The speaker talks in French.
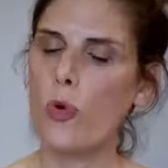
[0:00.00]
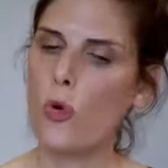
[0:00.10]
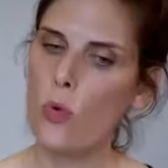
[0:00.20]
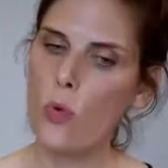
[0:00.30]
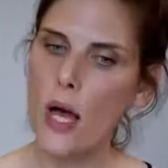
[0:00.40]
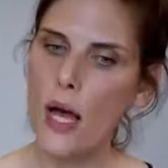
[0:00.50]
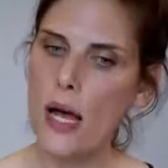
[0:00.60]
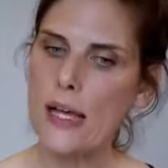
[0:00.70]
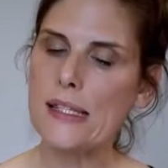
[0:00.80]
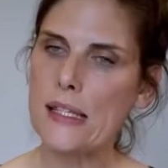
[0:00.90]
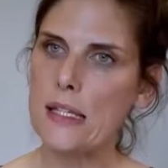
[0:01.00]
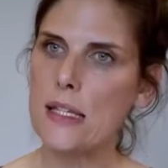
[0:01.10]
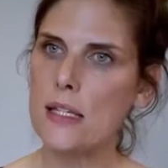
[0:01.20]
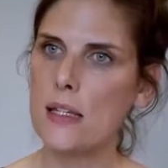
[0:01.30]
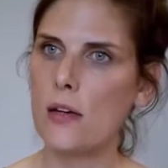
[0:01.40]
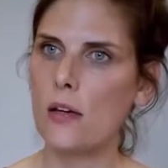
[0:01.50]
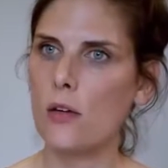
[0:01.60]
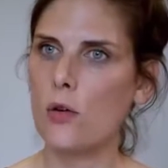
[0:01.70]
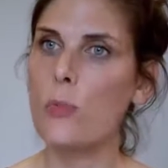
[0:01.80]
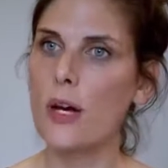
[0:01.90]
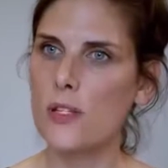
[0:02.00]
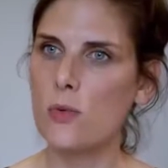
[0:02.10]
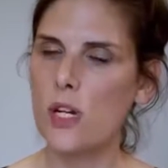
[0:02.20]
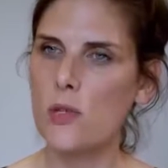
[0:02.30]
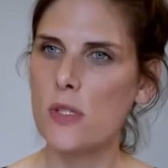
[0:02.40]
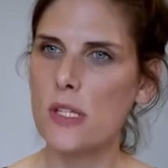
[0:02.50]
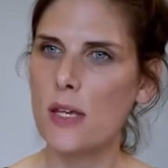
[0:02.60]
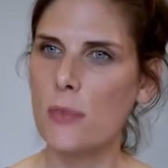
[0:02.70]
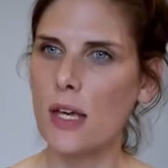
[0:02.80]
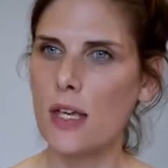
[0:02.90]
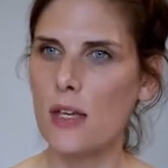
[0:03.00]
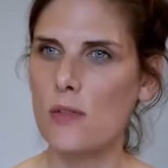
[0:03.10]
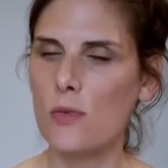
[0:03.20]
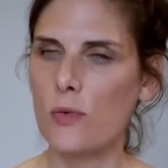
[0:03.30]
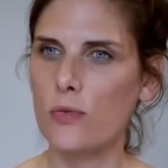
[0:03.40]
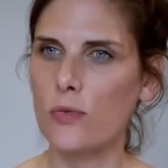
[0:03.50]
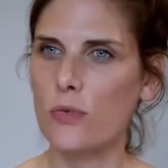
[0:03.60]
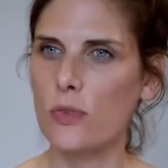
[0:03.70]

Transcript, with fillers: Cron a, cédé euh, aux pressions de la justice américaine, selon vous